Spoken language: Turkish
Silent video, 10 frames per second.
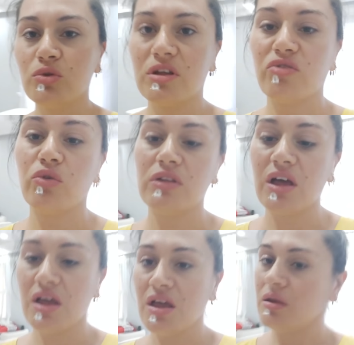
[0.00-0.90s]
bir
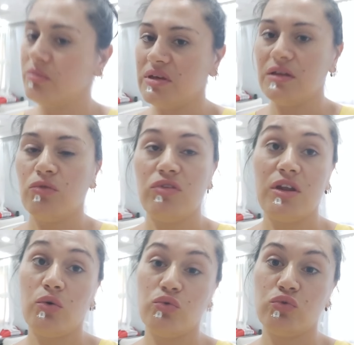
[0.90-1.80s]
düzene oturturuz
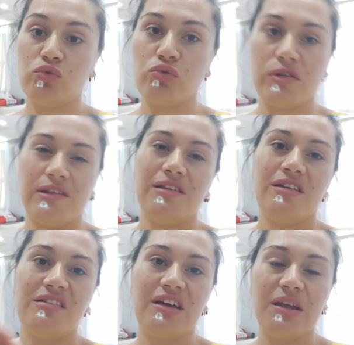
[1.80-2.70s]
sizin de talebinize ve
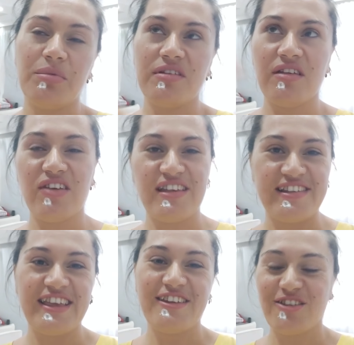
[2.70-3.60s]
isteğinize göre
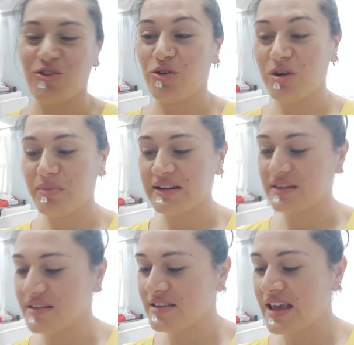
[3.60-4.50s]
bakarız. Siz de bir
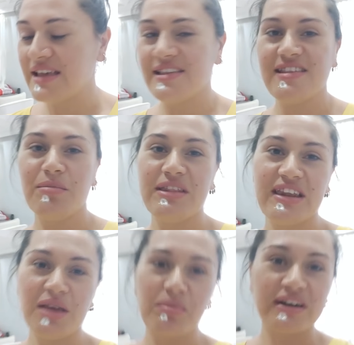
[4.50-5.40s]
deneyin bakalım
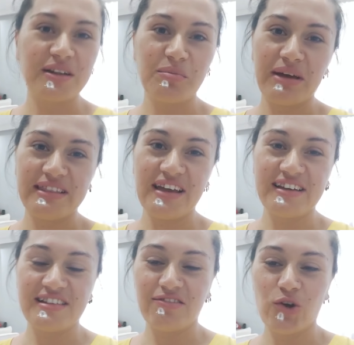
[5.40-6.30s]
benden kısa vloglar
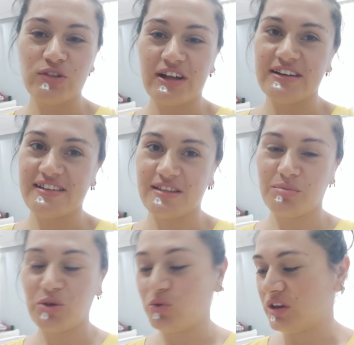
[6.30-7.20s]
nasıl bir gün geçiyor
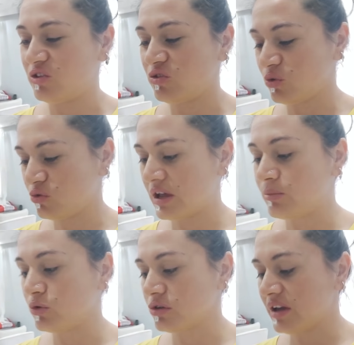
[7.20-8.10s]
güzel mi oluyor. Gerçi
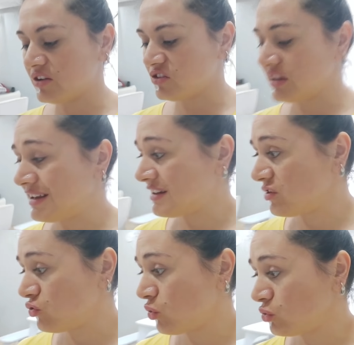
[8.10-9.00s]
genelde çoğunuz
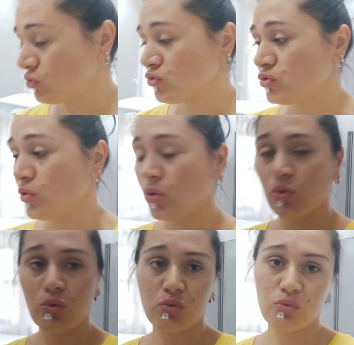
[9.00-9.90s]
yo, uzun
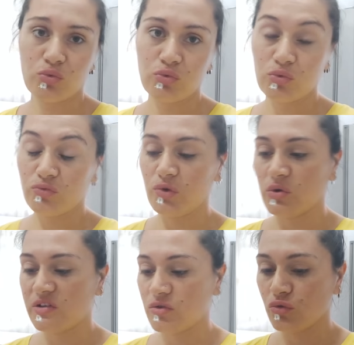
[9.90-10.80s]
vlog istiyorsunuz
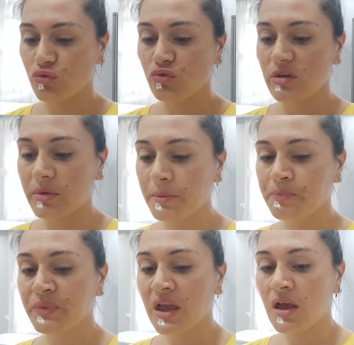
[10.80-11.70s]
ama
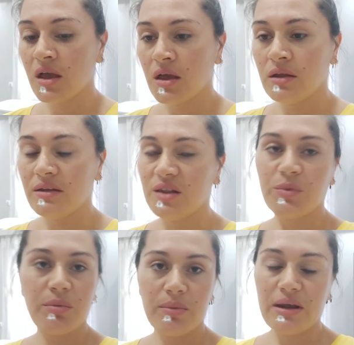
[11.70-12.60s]
dediğim gibi biraz
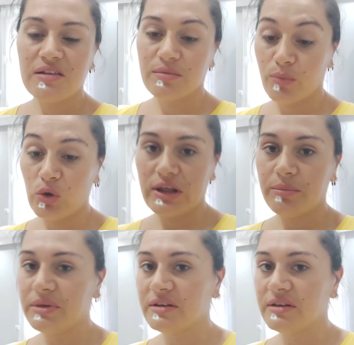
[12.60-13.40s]
böyle bir deneyelim.